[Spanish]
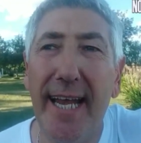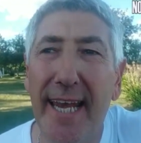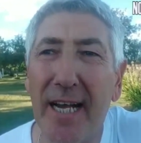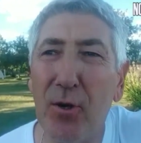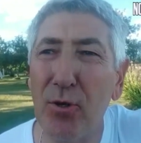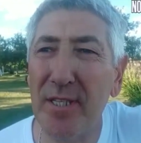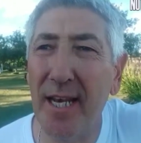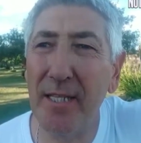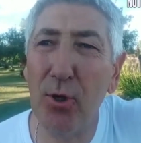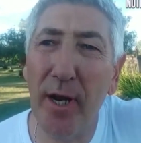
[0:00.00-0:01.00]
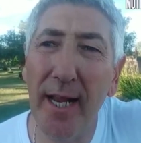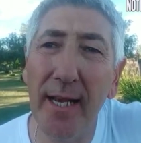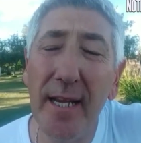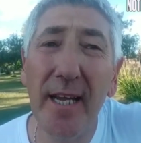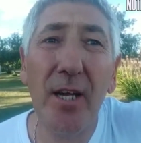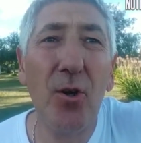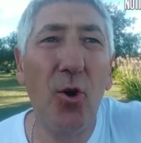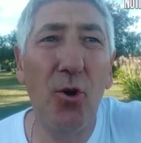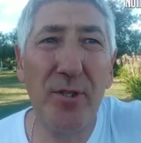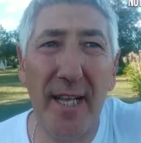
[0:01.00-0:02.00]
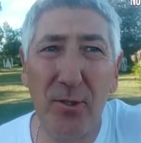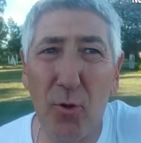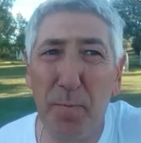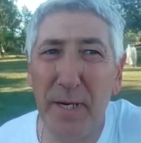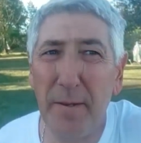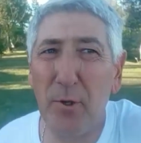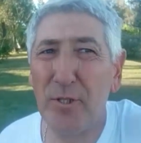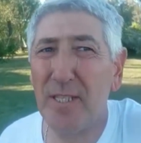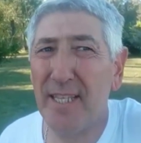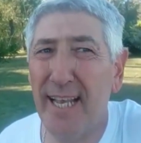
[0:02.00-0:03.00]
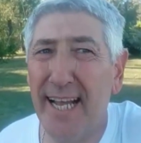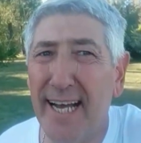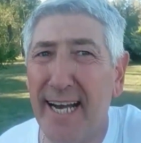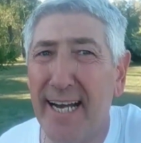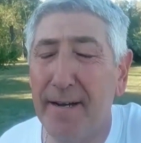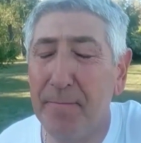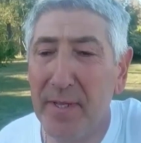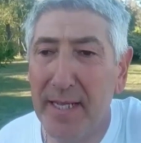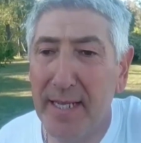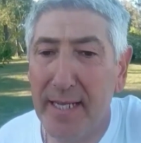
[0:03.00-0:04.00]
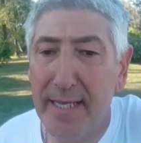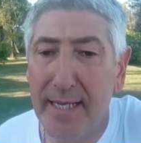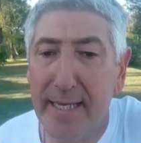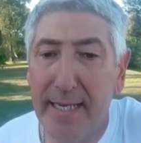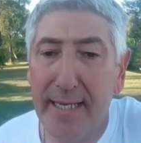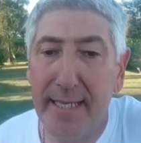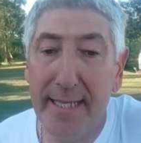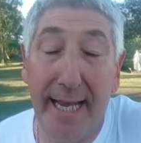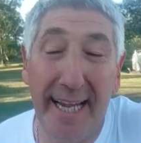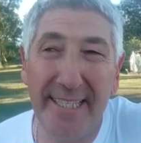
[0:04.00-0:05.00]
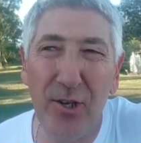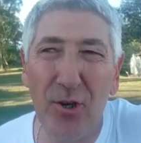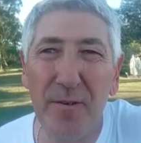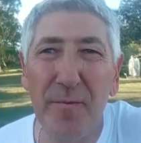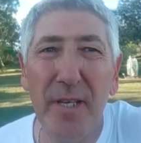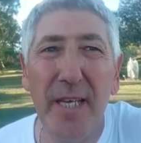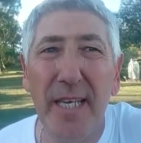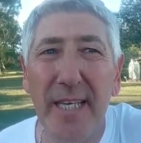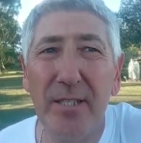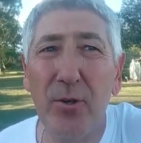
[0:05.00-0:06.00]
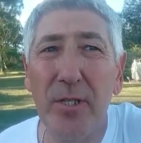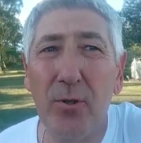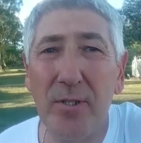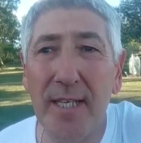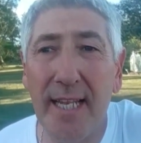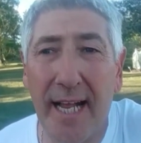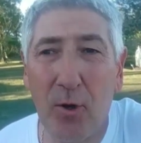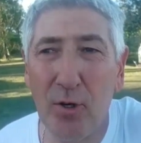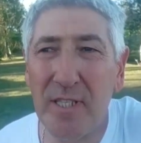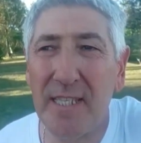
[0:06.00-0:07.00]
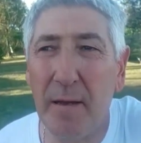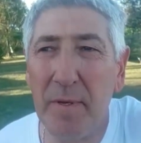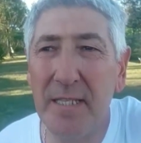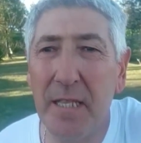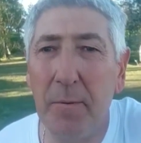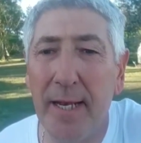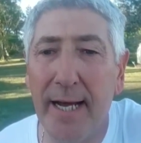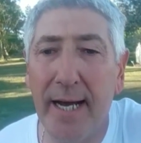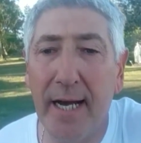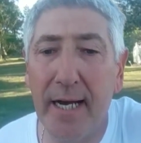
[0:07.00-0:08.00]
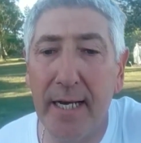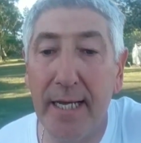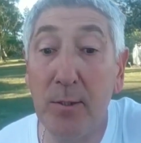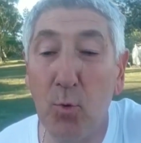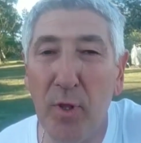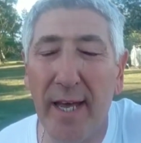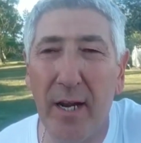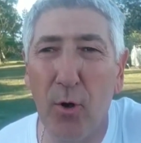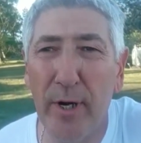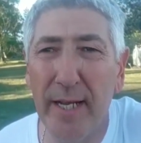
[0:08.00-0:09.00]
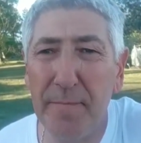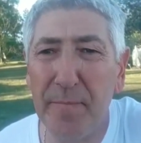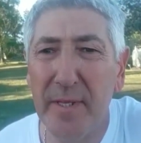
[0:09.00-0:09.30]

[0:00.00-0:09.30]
la Corte Electoral con los actos previos de la, de la lesión. Y eso entonces la Corte también deberá estudiar ahora,